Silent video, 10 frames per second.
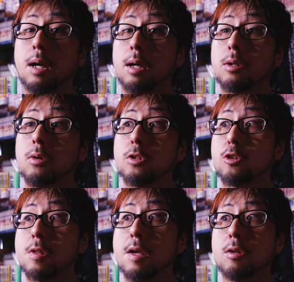あの、
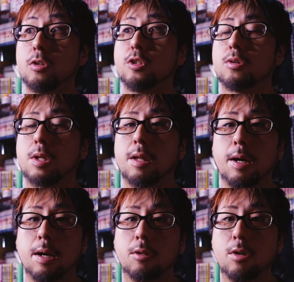女性同士の
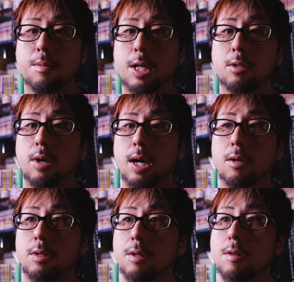戦いのイベントがあ
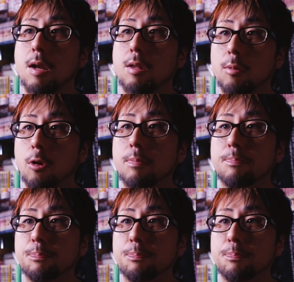るんですけれども、